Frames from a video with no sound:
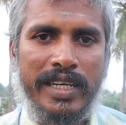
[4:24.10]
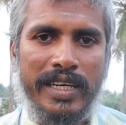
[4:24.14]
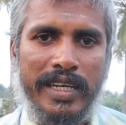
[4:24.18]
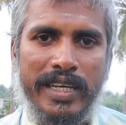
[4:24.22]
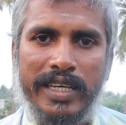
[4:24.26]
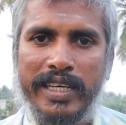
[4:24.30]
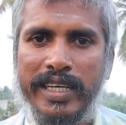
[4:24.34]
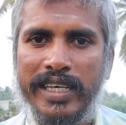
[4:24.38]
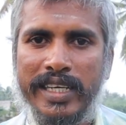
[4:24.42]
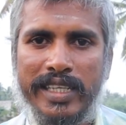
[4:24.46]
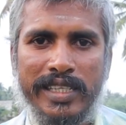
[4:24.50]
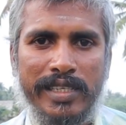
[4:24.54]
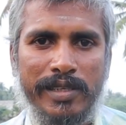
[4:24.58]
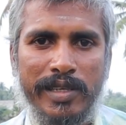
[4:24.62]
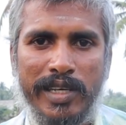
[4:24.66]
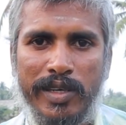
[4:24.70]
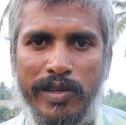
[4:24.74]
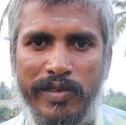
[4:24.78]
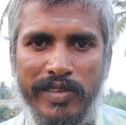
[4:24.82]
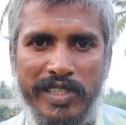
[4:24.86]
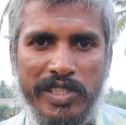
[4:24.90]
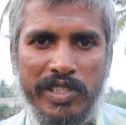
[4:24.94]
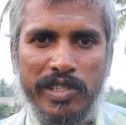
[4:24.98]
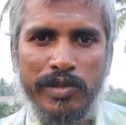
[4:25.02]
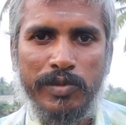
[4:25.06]
கட்டாயத்தையும்
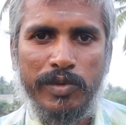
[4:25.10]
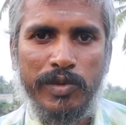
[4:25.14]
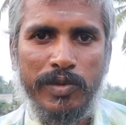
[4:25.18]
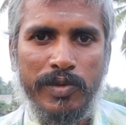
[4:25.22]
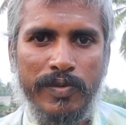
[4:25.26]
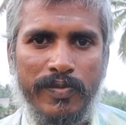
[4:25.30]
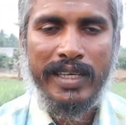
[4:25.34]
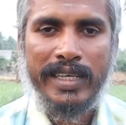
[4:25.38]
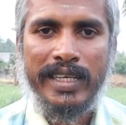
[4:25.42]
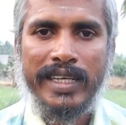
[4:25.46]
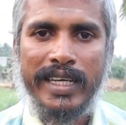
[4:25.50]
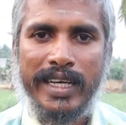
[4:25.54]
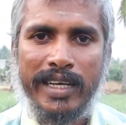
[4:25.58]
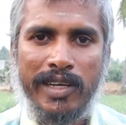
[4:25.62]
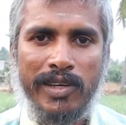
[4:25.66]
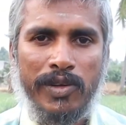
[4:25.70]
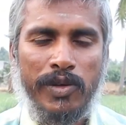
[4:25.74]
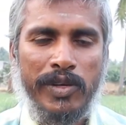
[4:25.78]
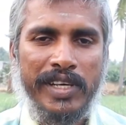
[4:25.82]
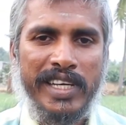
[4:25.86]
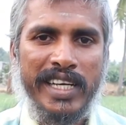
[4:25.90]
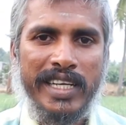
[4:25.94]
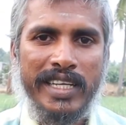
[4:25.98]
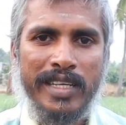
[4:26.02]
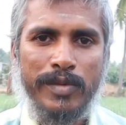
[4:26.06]
நாங்கள் வச்சுருக்கோம்
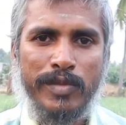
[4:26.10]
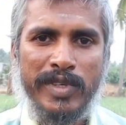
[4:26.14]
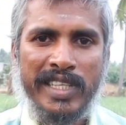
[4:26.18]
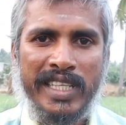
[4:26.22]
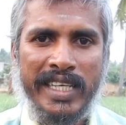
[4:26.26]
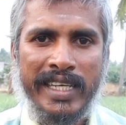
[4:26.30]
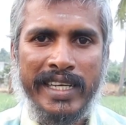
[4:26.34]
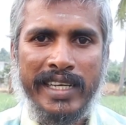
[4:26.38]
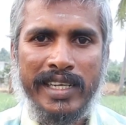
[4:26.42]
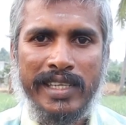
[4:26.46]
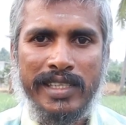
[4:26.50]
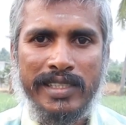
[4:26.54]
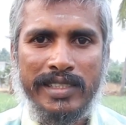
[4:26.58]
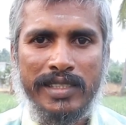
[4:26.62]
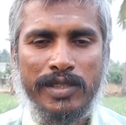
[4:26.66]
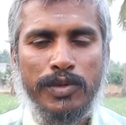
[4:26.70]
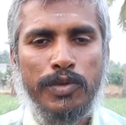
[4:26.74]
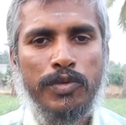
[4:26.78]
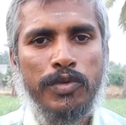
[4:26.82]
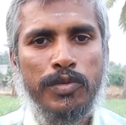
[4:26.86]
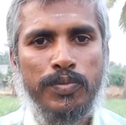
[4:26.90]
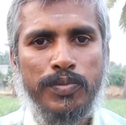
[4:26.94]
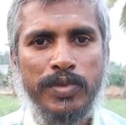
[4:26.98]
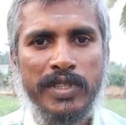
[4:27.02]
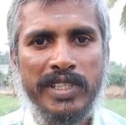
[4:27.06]
எங்களுடைய நிபந்தனைகளுக்கு
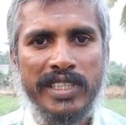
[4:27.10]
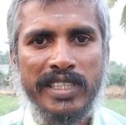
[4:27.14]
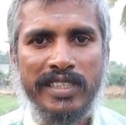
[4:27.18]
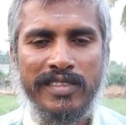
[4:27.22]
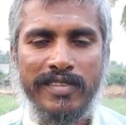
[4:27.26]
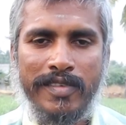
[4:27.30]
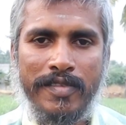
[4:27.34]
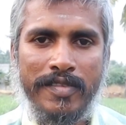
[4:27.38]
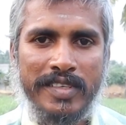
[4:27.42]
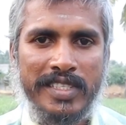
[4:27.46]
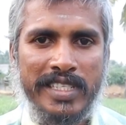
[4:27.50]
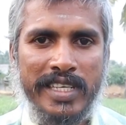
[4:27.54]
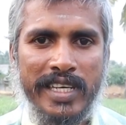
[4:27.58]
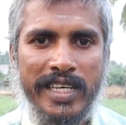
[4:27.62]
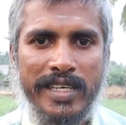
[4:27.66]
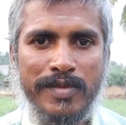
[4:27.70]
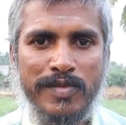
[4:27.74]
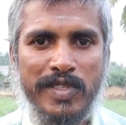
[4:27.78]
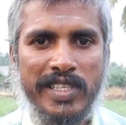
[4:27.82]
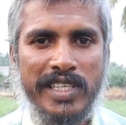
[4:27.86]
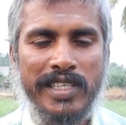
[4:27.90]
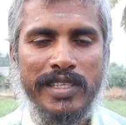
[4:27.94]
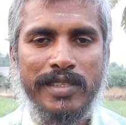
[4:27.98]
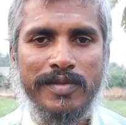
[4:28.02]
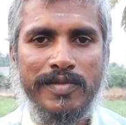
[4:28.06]
உட்பட்டு
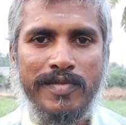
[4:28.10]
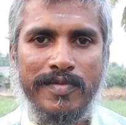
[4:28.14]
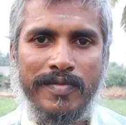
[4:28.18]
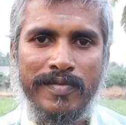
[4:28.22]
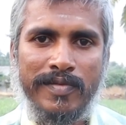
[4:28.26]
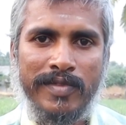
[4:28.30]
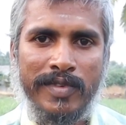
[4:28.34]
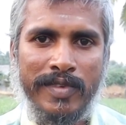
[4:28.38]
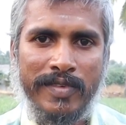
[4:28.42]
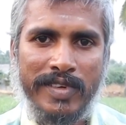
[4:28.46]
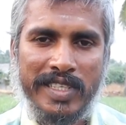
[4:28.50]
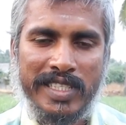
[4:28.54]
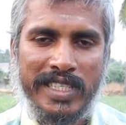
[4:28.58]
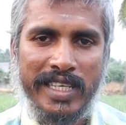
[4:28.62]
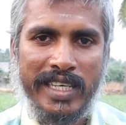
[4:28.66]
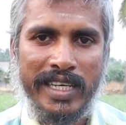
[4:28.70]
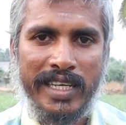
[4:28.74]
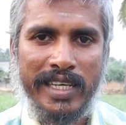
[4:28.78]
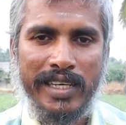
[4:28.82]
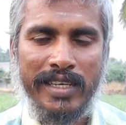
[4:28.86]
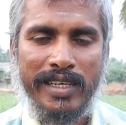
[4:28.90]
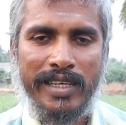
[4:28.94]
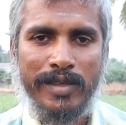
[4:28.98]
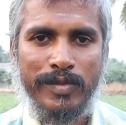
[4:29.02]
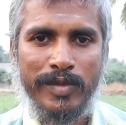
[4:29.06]
விவசாயம் செய்யும்
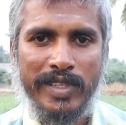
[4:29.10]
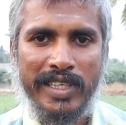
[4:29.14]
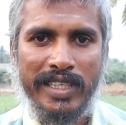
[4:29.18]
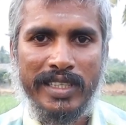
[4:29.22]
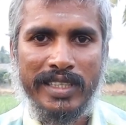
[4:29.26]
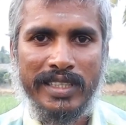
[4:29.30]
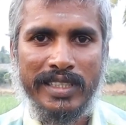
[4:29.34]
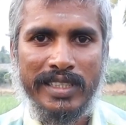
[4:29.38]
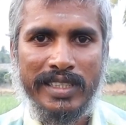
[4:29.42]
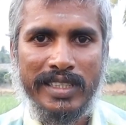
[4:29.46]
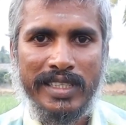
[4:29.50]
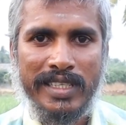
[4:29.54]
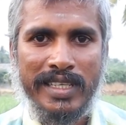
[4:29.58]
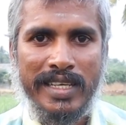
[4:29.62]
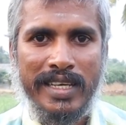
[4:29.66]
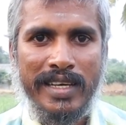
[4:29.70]
விவசாயிகளிடமிருந்து